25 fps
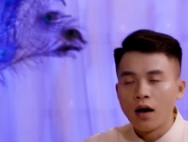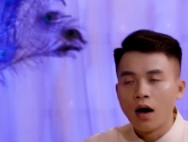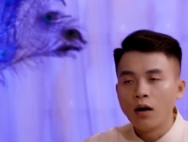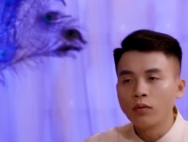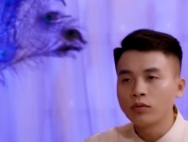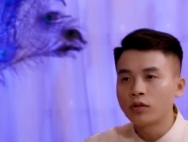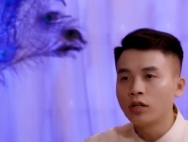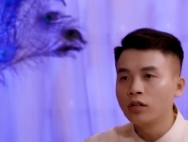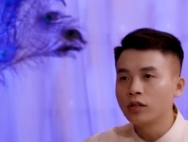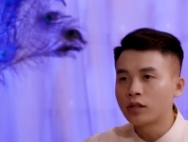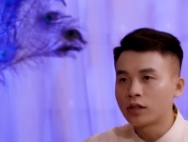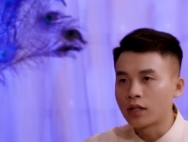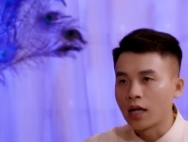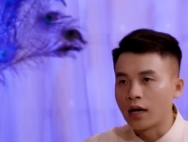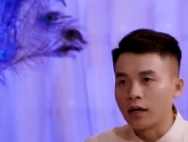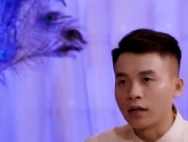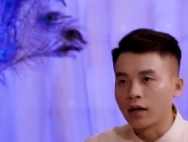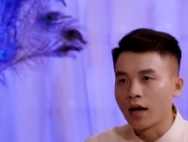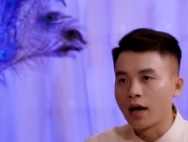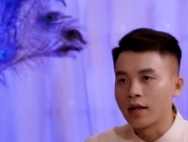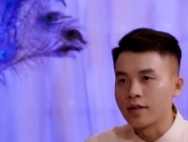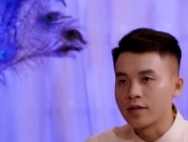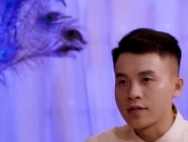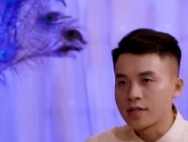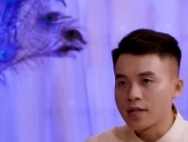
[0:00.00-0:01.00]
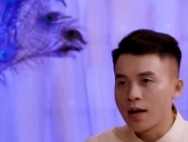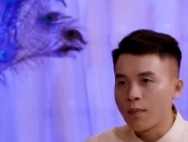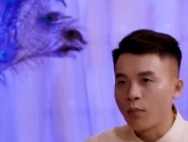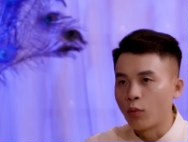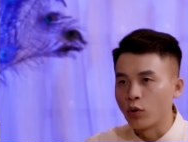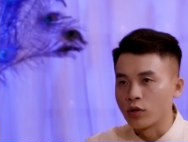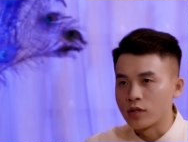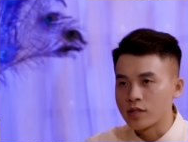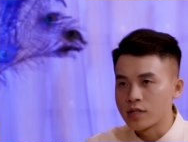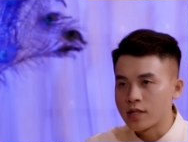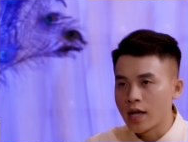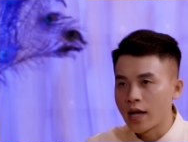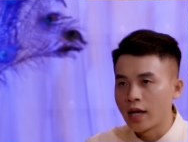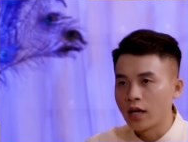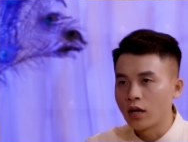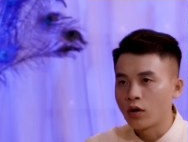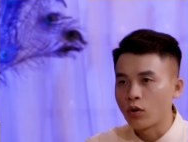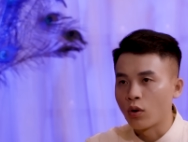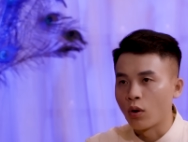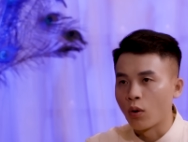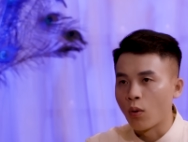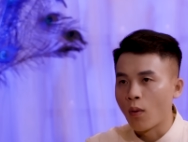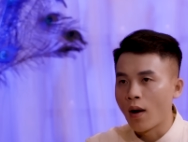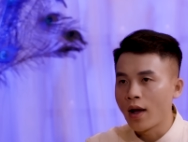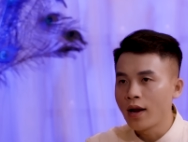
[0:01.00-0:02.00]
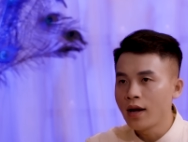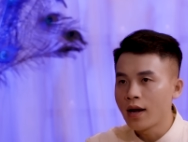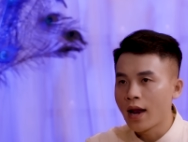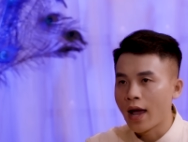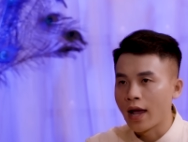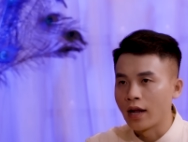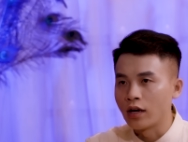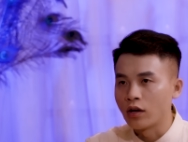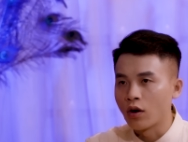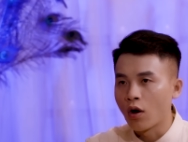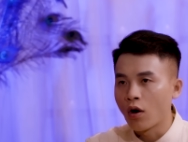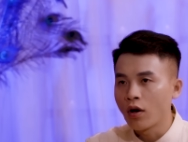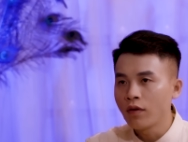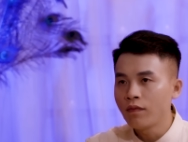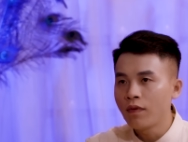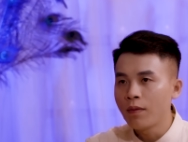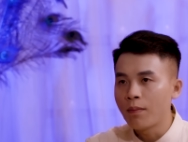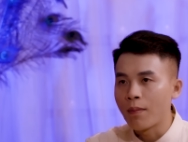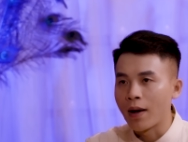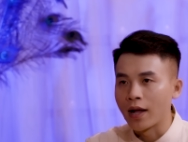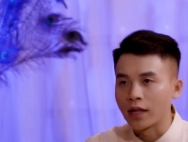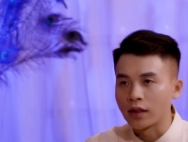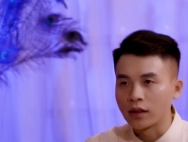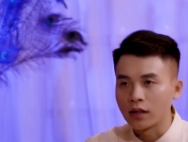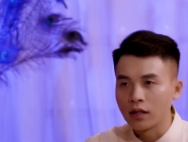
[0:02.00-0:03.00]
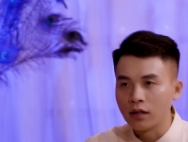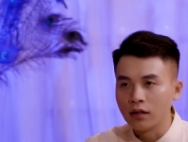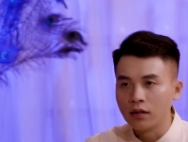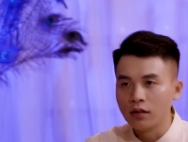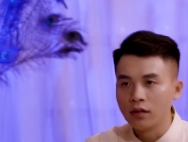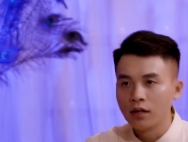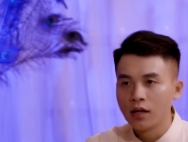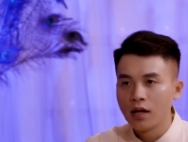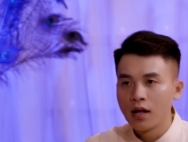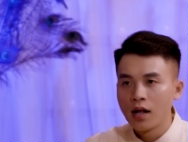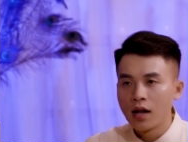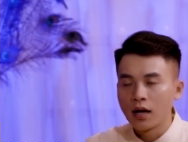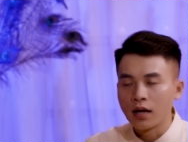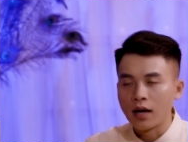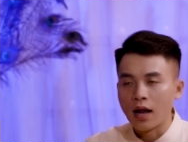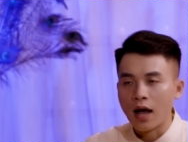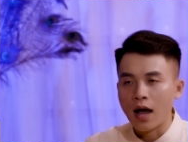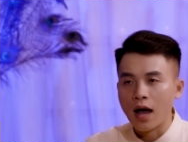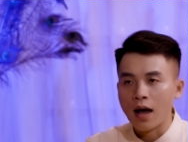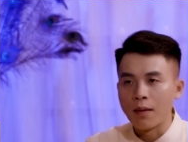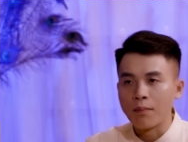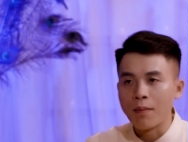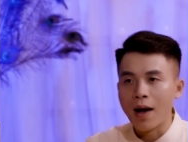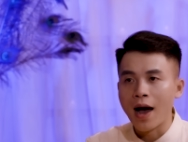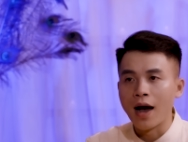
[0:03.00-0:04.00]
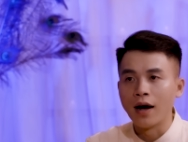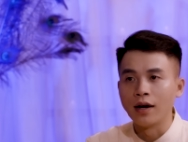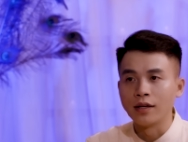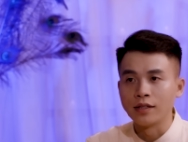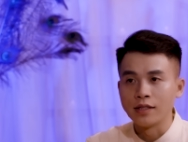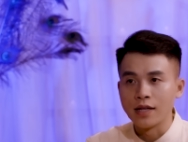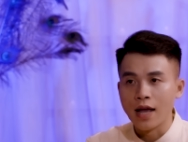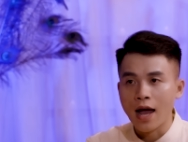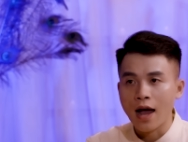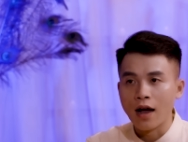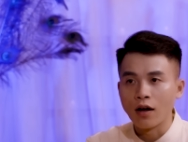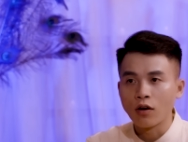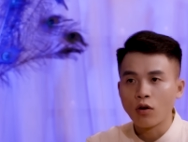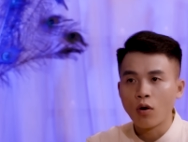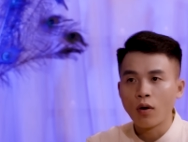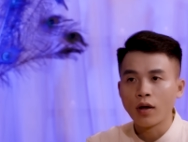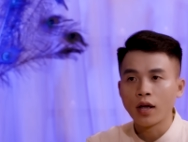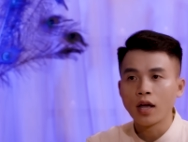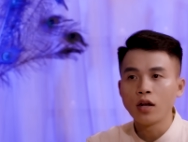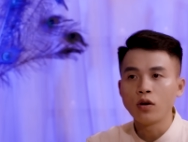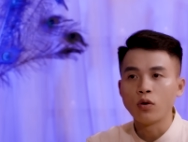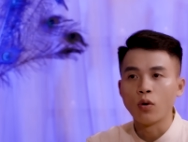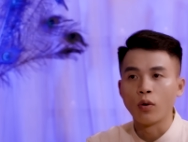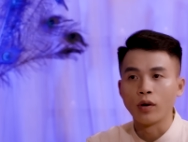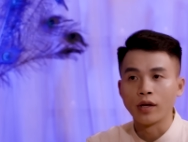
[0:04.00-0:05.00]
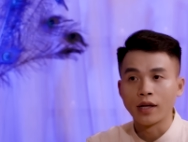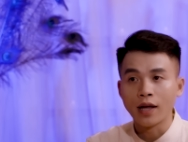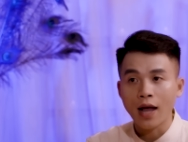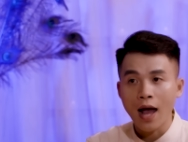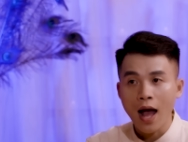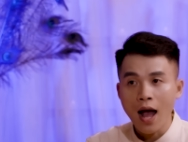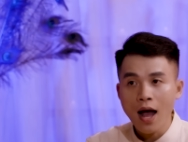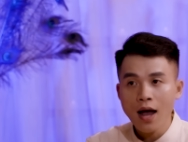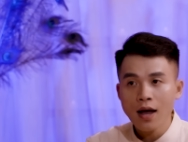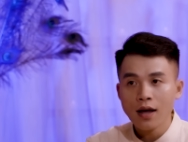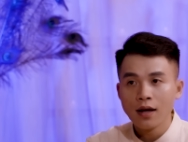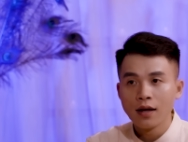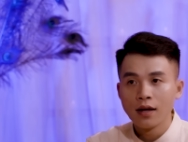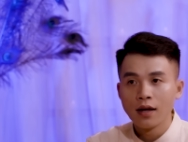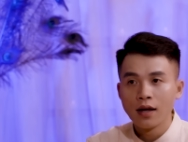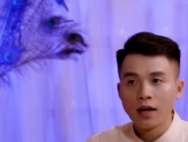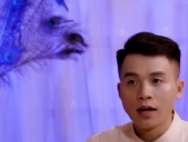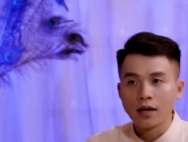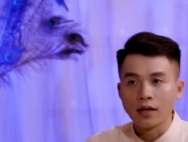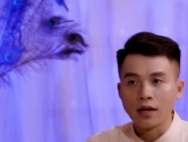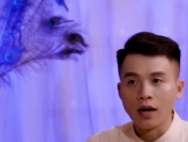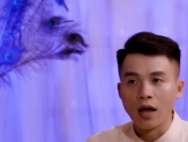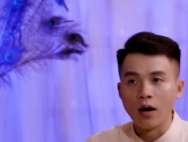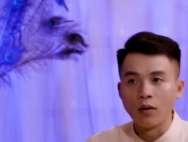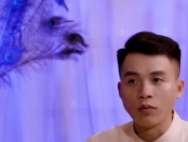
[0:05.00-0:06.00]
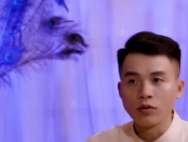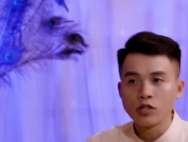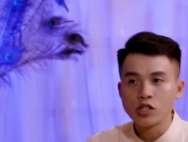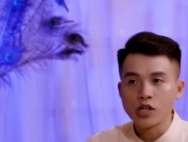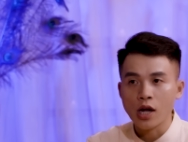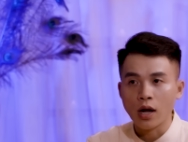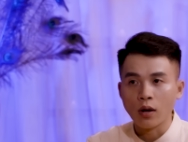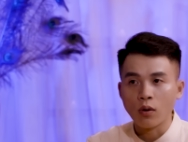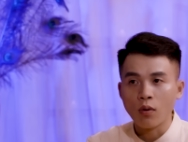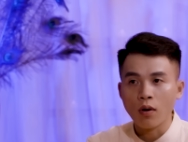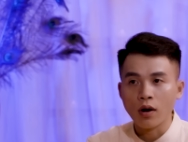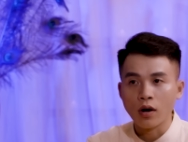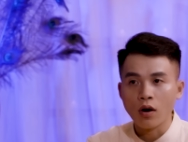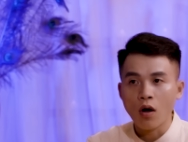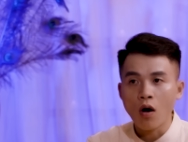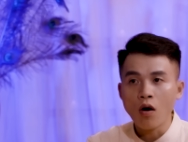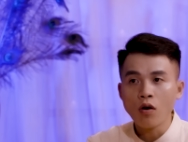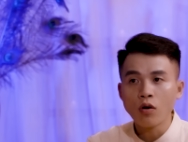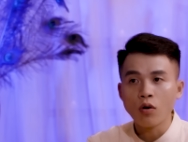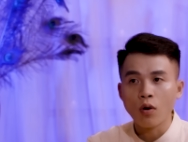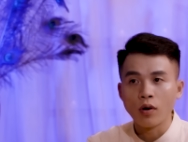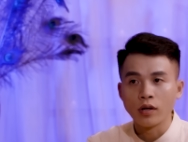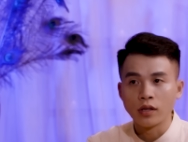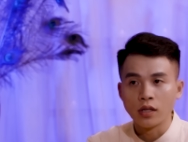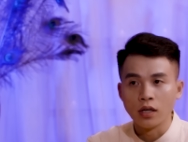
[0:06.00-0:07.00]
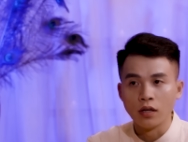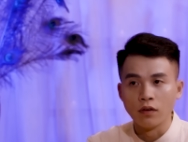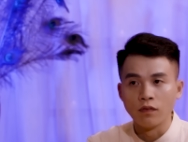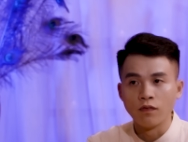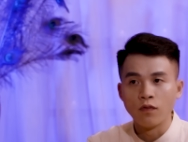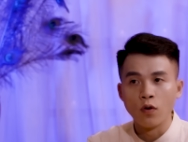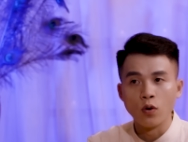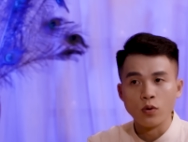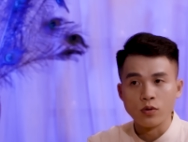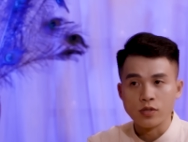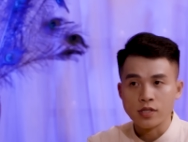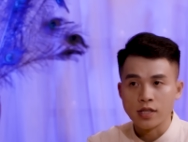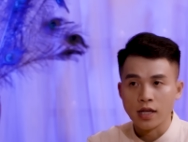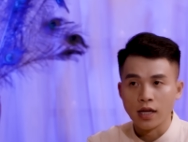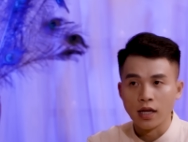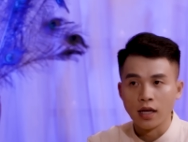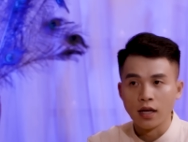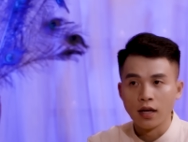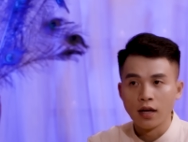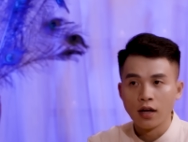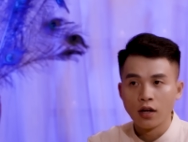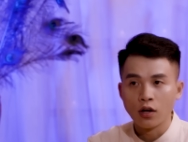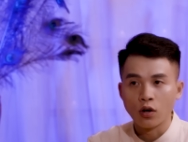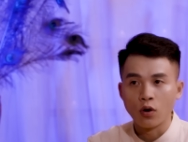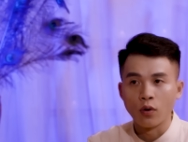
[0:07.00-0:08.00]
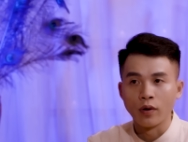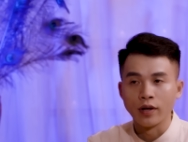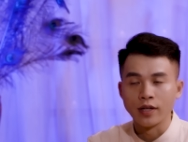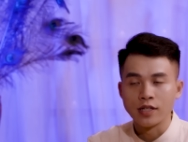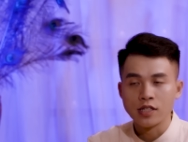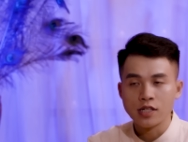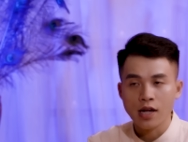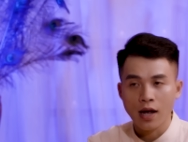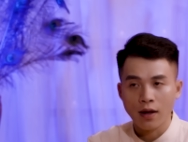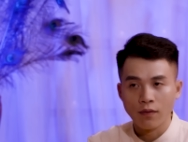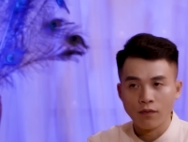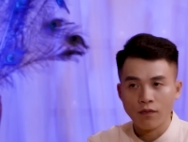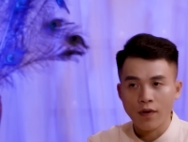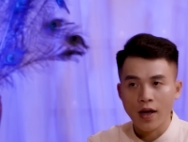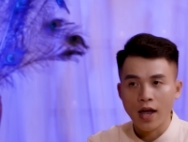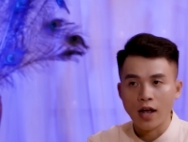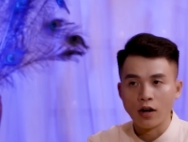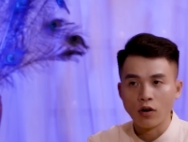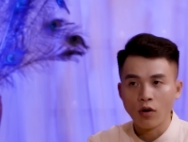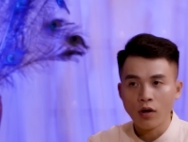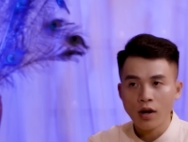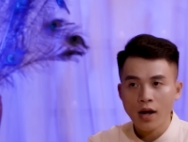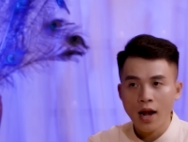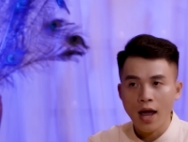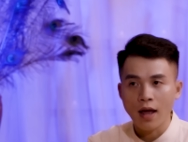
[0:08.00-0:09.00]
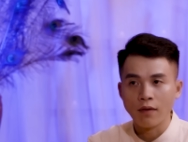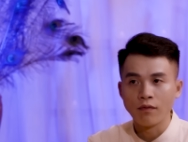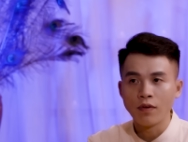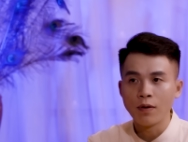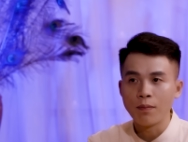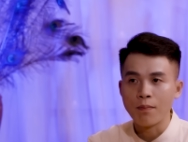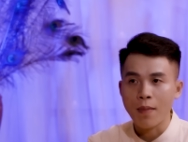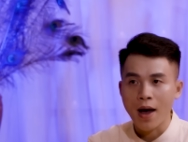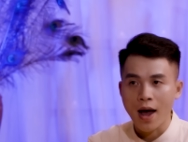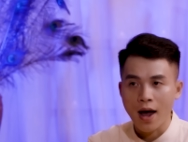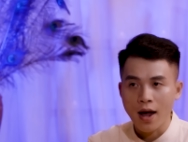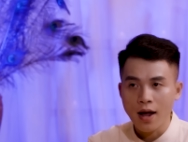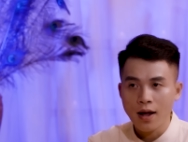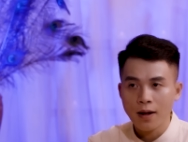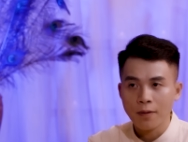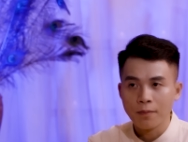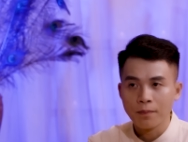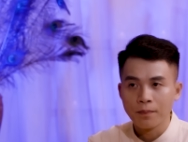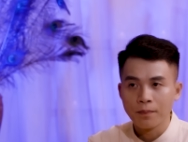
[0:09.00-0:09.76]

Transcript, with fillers: Ông Tư tần ngần ra một giây rồi ngoái lại nói với bà Tư là bà ở nhà coi cái nồi cá, để ông chạy qua đó coi thử vụ gì rồi chạy về nói lại với bà.